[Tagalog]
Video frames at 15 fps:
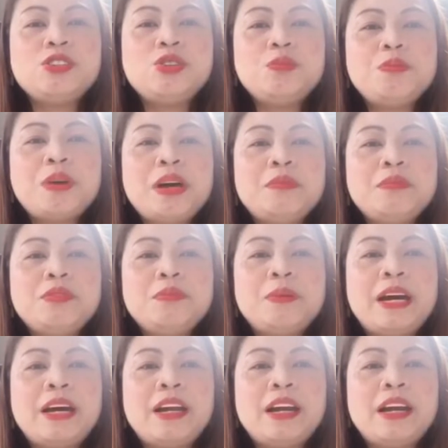Juma
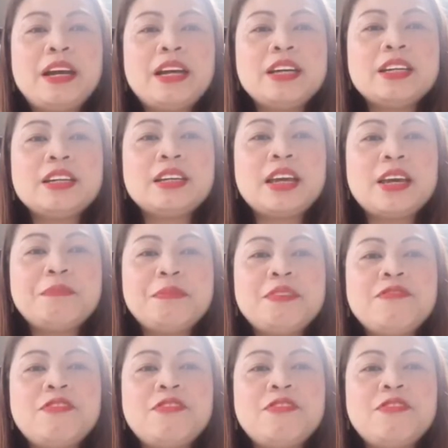Mubarak. Happy